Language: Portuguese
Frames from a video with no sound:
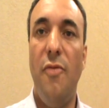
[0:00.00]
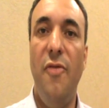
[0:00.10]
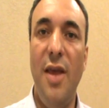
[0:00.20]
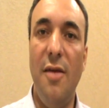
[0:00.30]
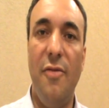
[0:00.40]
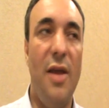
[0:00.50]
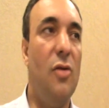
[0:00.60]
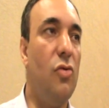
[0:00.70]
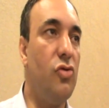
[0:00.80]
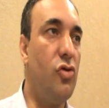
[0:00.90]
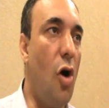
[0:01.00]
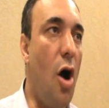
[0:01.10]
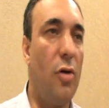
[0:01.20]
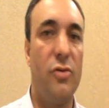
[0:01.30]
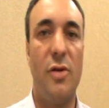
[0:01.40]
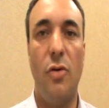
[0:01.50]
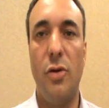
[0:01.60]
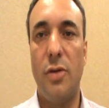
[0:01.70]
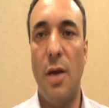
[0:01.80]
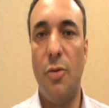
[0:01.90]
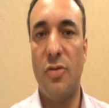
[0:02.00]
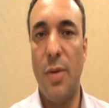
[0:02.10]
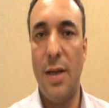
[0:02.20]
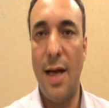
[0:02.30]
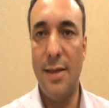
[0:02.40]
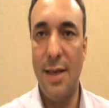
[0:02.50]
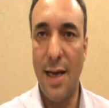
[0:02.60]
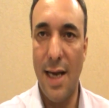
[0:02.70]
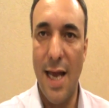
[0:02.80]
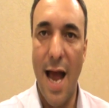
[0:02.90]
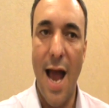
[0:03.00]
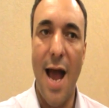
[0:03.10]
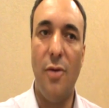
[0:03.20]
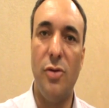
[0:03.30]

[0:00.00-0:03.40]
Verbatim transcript: vivem os jogos onde eu tenho a possibilidade de criar,